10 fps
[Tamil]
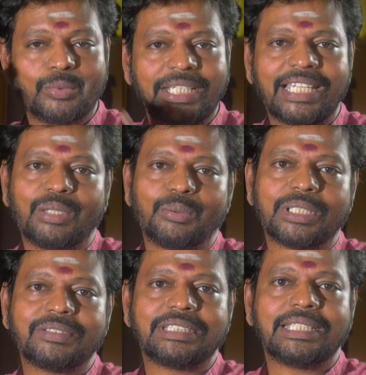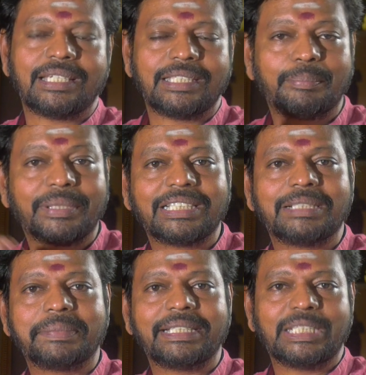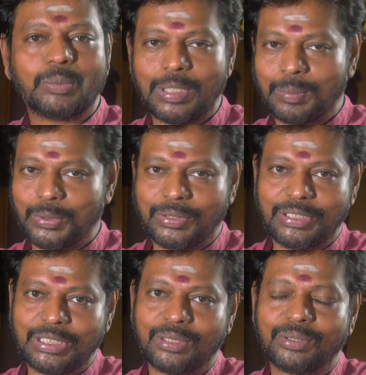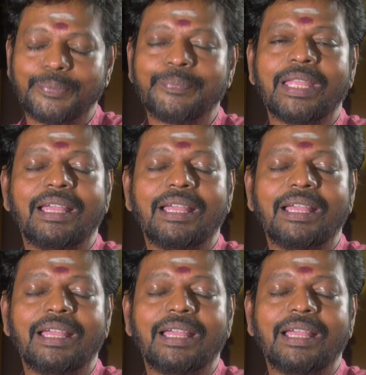மூலிகையில் ஊற வச்சு அதை பதனப்படுத்தி உள்ளே போட்டு வச்சுருக்கோம்